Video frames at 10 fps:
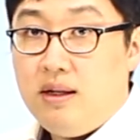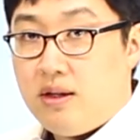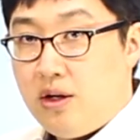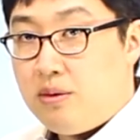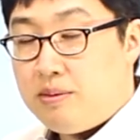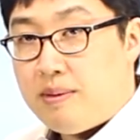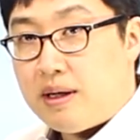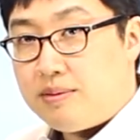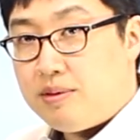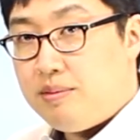네 여러분
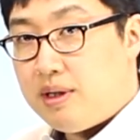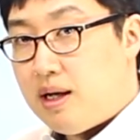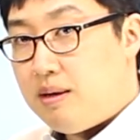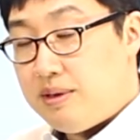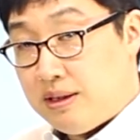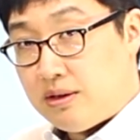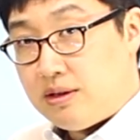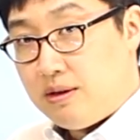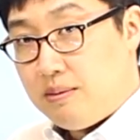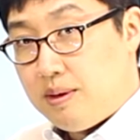반갑습니다 미스터
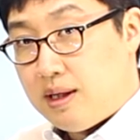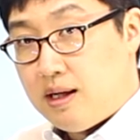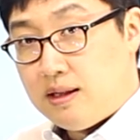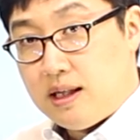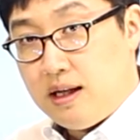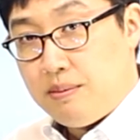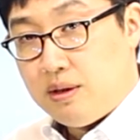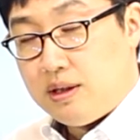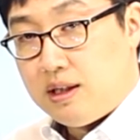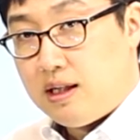선입니다 자 이번
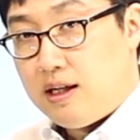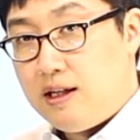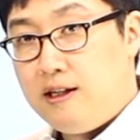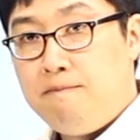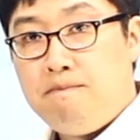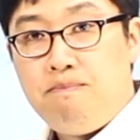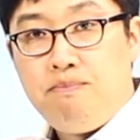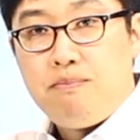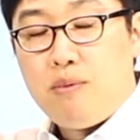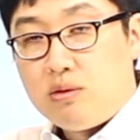시간에는
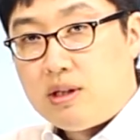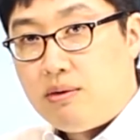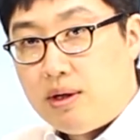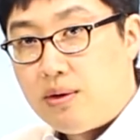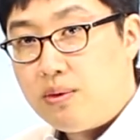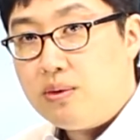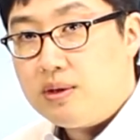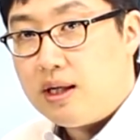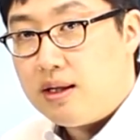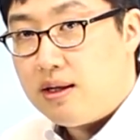명사와
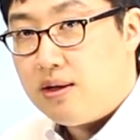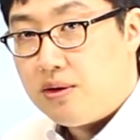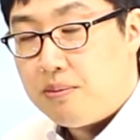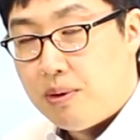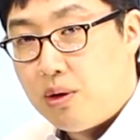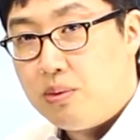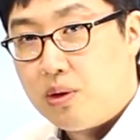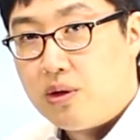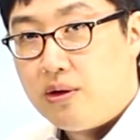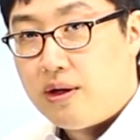형용사에 대해서 배워볼
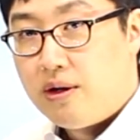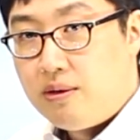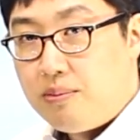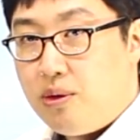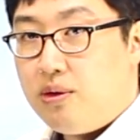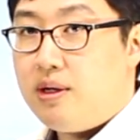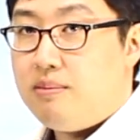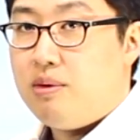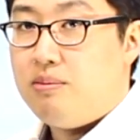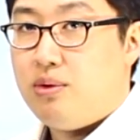건데요 표현을
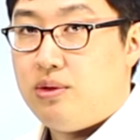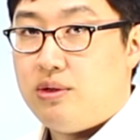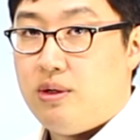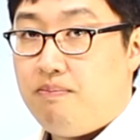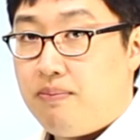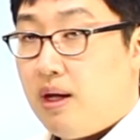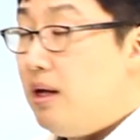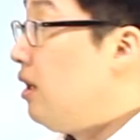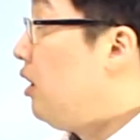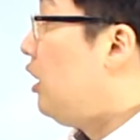한번 보시죠
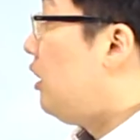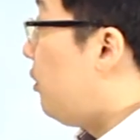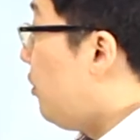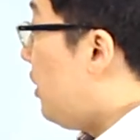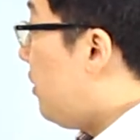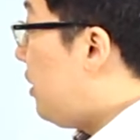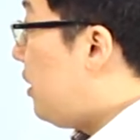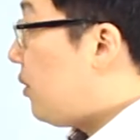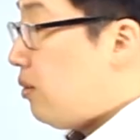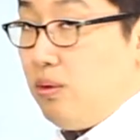소년이
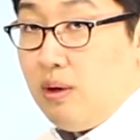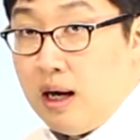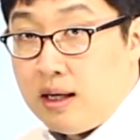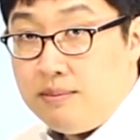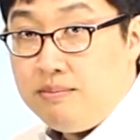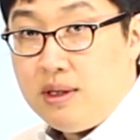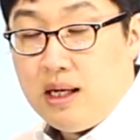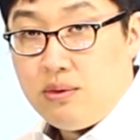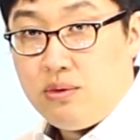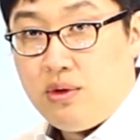있고
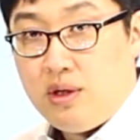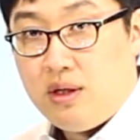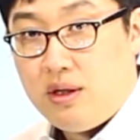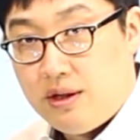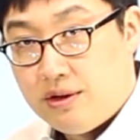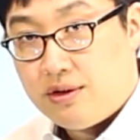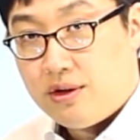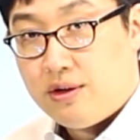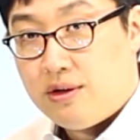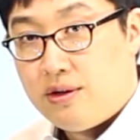아름다운이
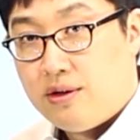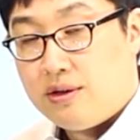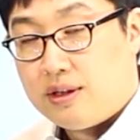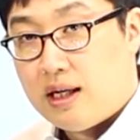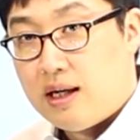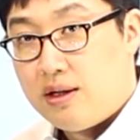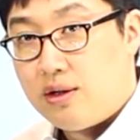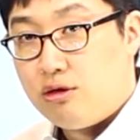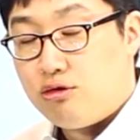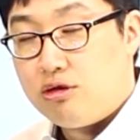있어요 자
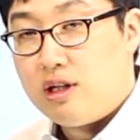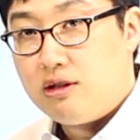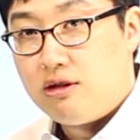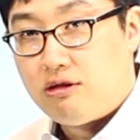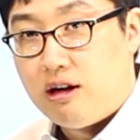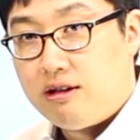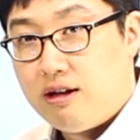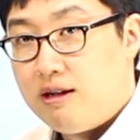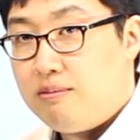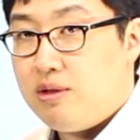이렇게 두 단어의
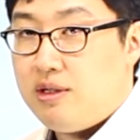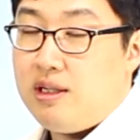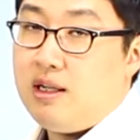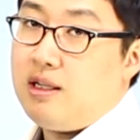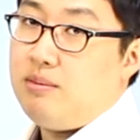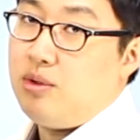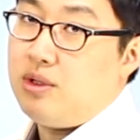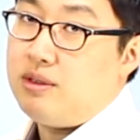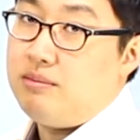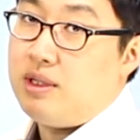관계를 한번 생각해
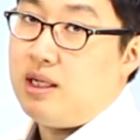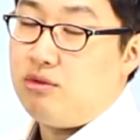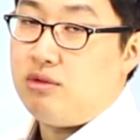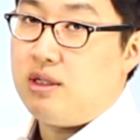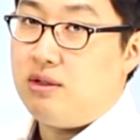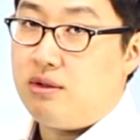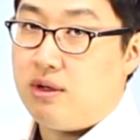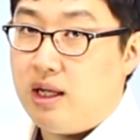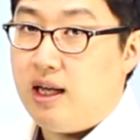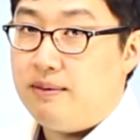보겠습니다 두 단어의
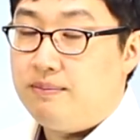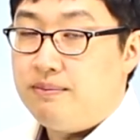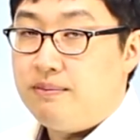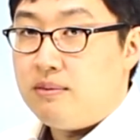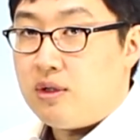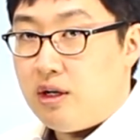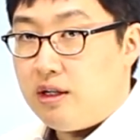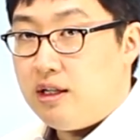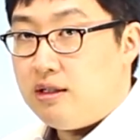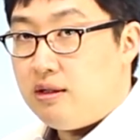관계
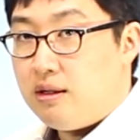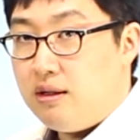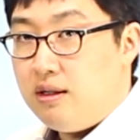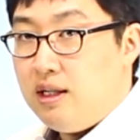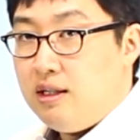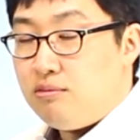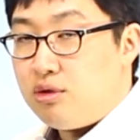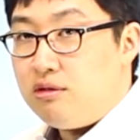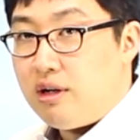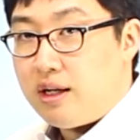관계는요
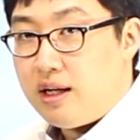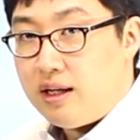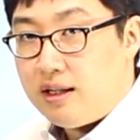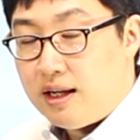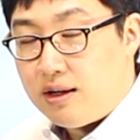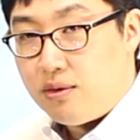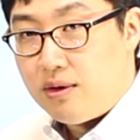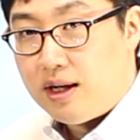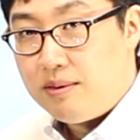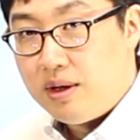무슨 관계냐고
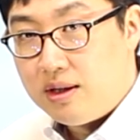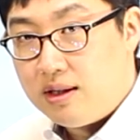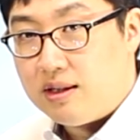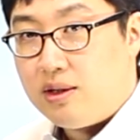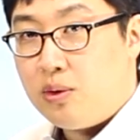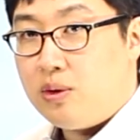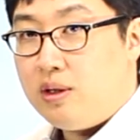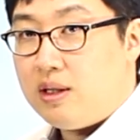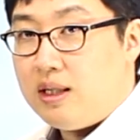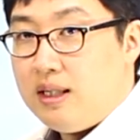하면은
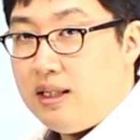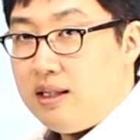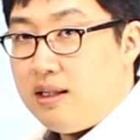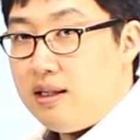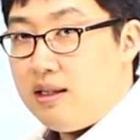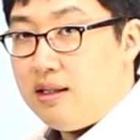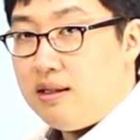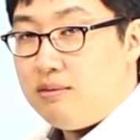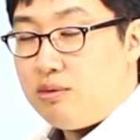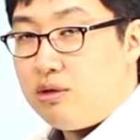이거를
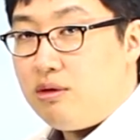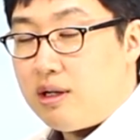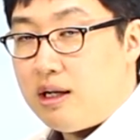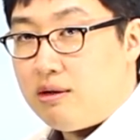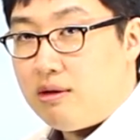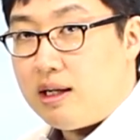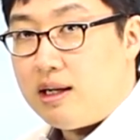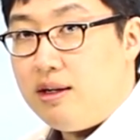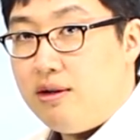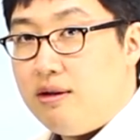어, 무슨 관계라고
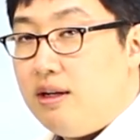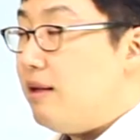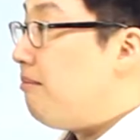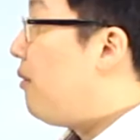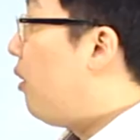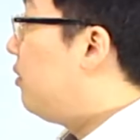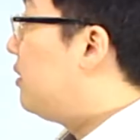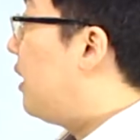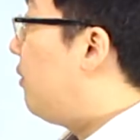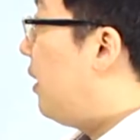할까요?
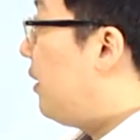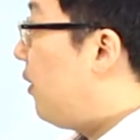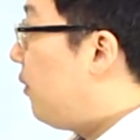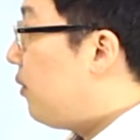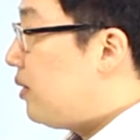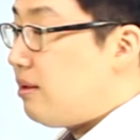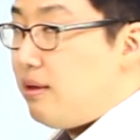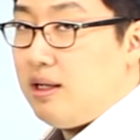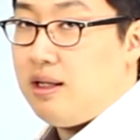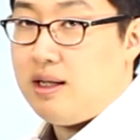명사와 형용사
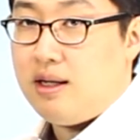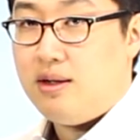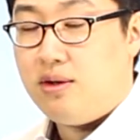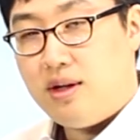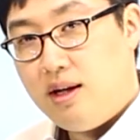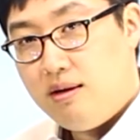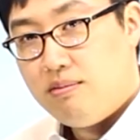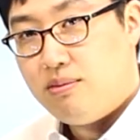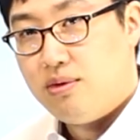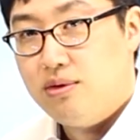관계다. 이렇게
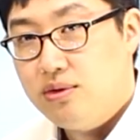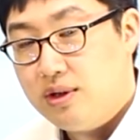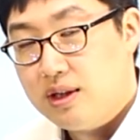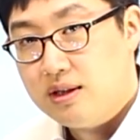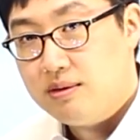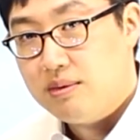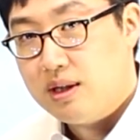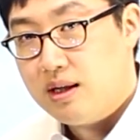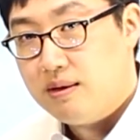부를 수 있겠습니다.